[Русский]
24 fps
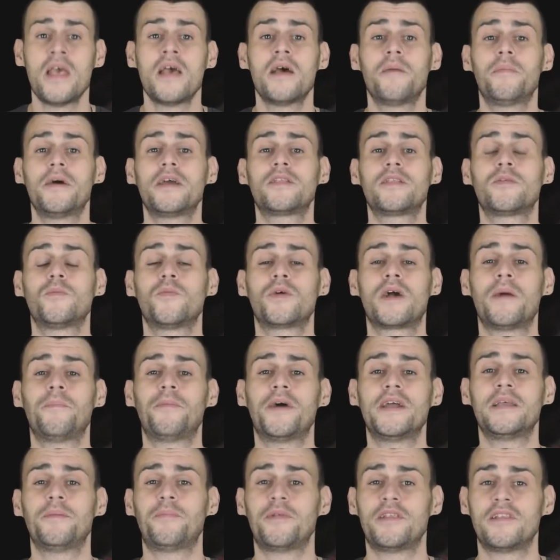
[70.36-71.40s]
Поэтому
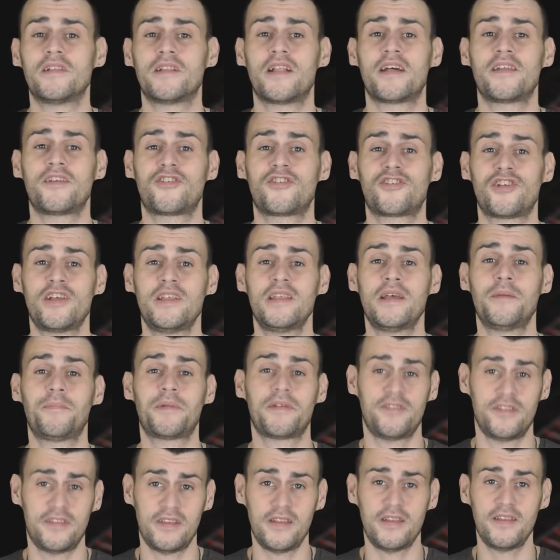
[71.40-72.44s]
компания приняла решение о
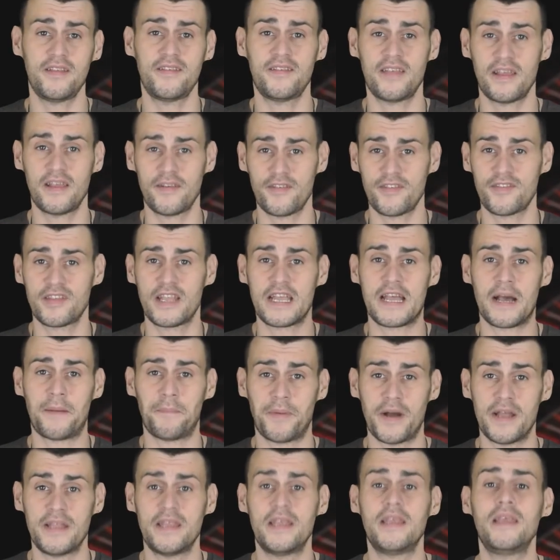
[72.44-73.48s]
проведении сервисной
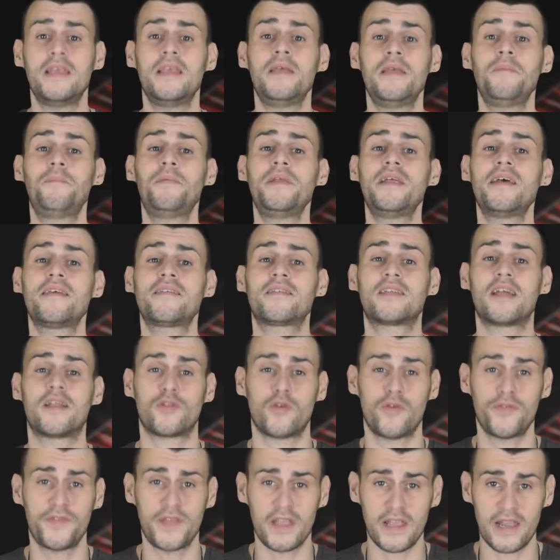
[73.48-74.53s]
кампании и
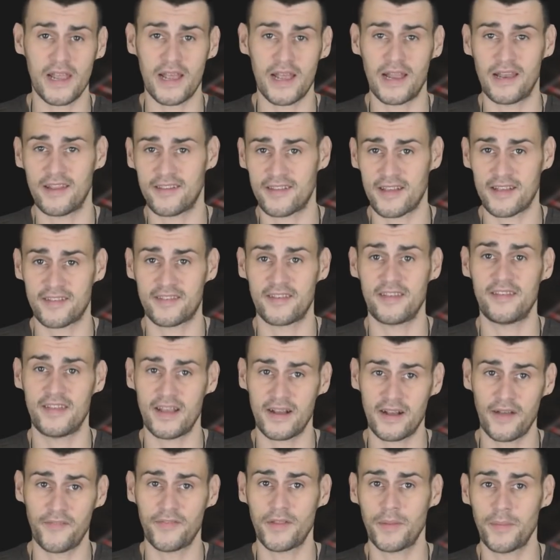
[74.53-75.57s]
приостановке реализации
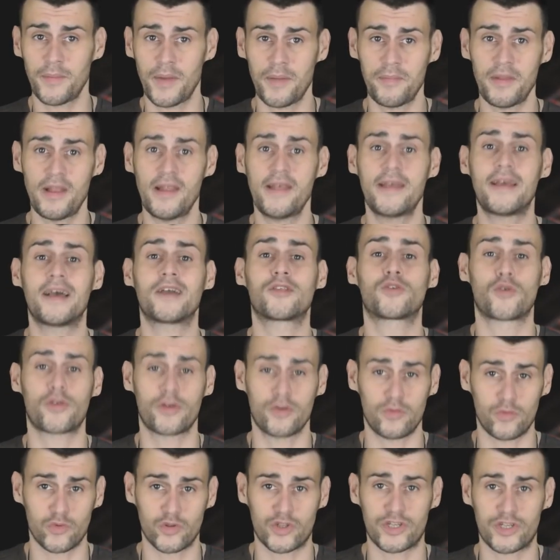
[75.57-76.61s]
тех автомобилей,
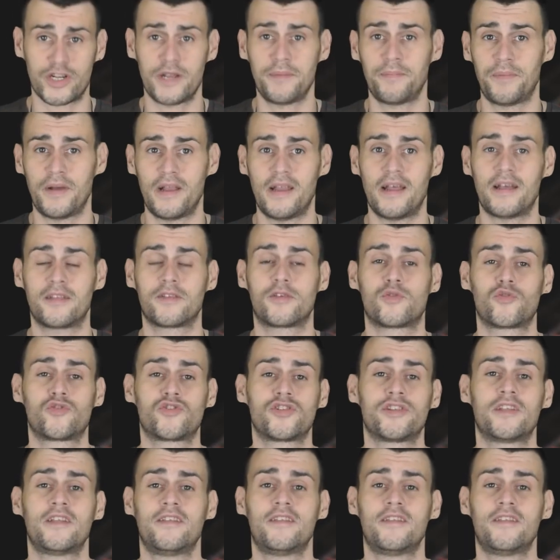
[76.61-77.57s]
которые уже были отгружены